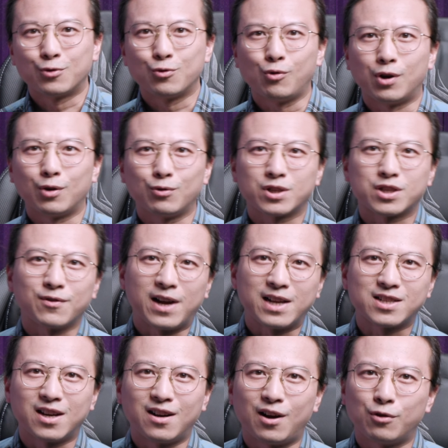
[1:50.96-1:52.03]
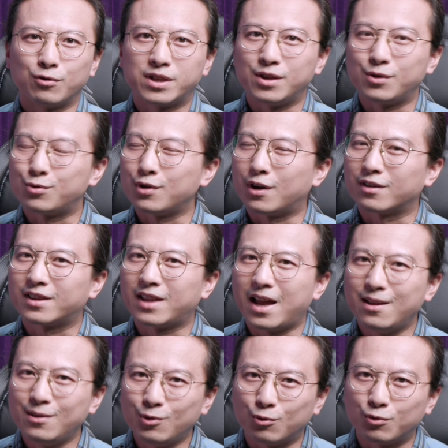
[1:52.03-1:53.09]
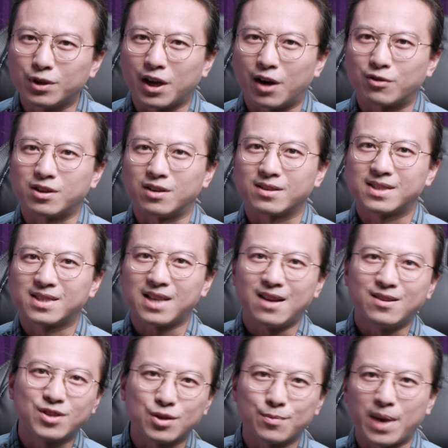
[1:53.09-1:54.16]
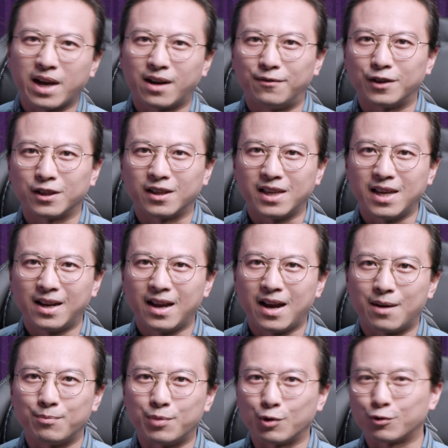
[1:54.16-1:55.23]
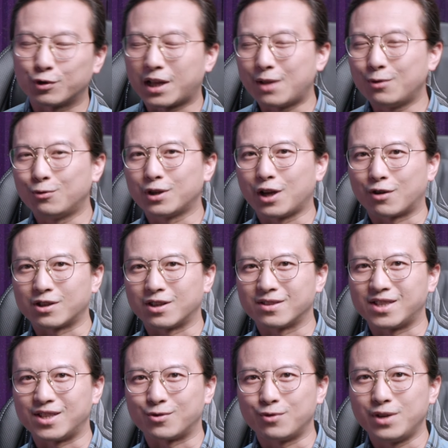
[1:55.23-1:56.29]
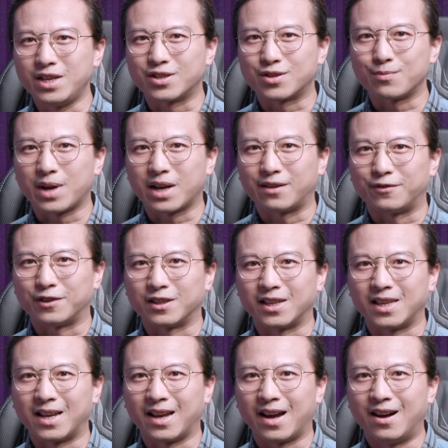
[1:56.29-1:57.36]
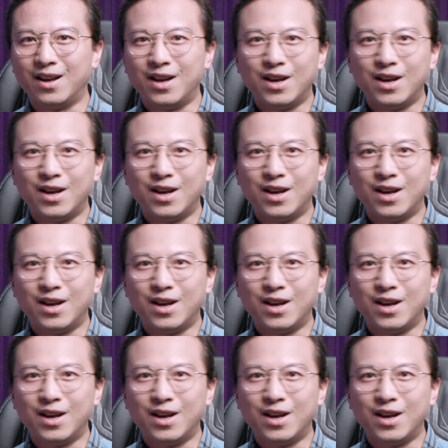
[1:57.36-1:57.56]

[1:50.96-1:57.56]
如果录制完成，后期需要单独调整三只麦克风的音量，比如单独调整其中一只麦克风的音量，